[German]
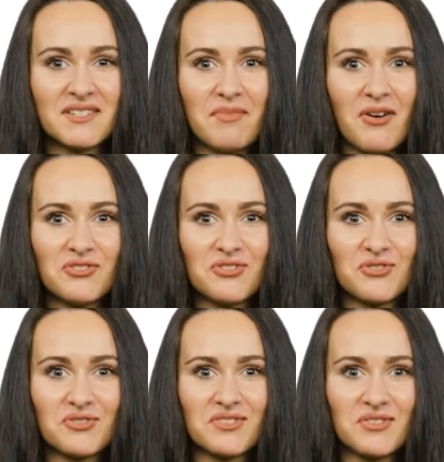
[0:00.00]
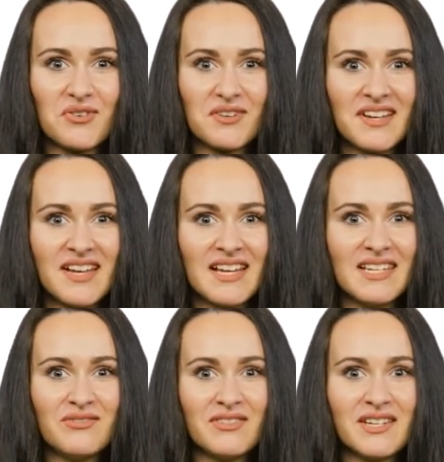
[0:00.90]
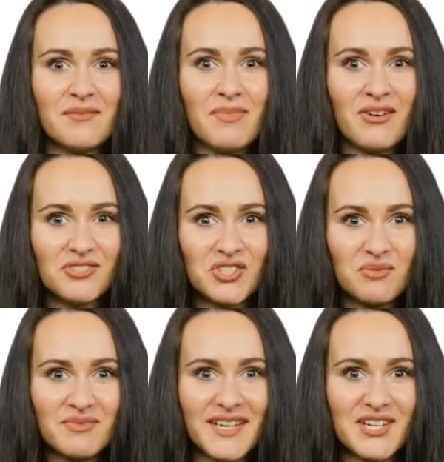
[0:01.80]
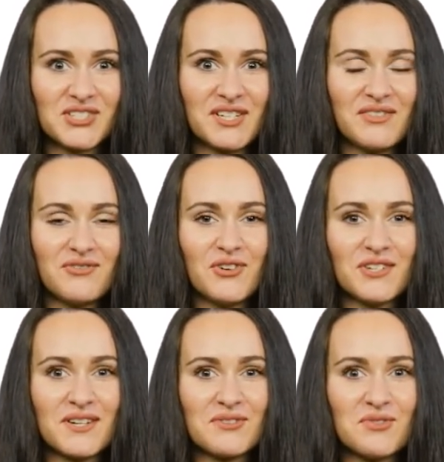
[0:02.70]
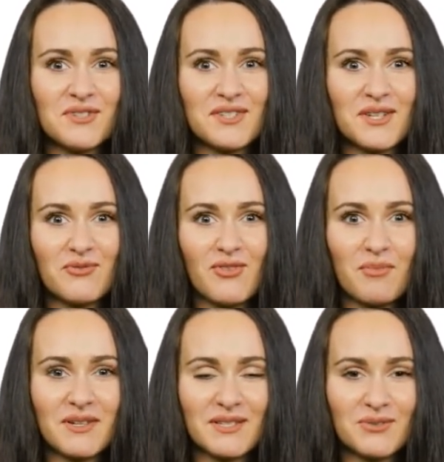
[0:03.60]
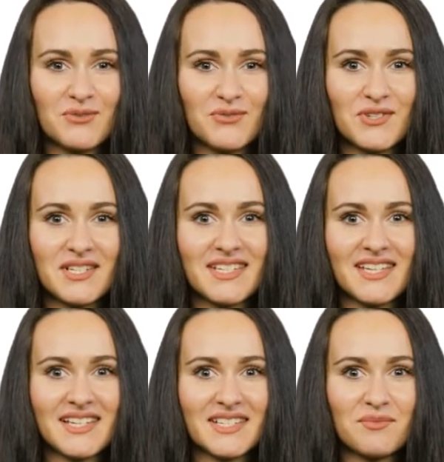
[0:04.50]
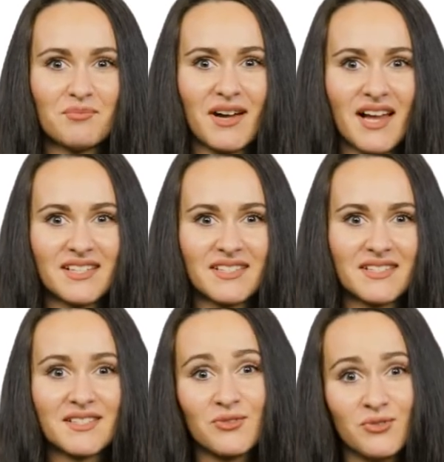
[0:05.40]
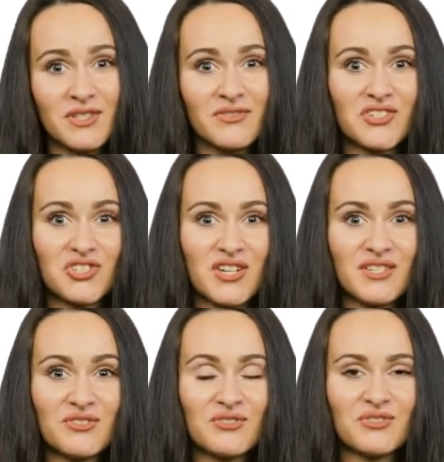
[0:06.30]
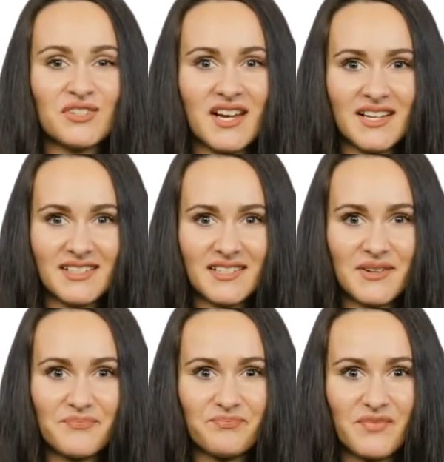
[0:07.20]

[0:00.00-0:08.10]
Bautenschutz-Talk liefert der Bauchemiehersteller fortan nützliche Informationen für die tägliche Praxis, kurzverständlich und unterhaltsam.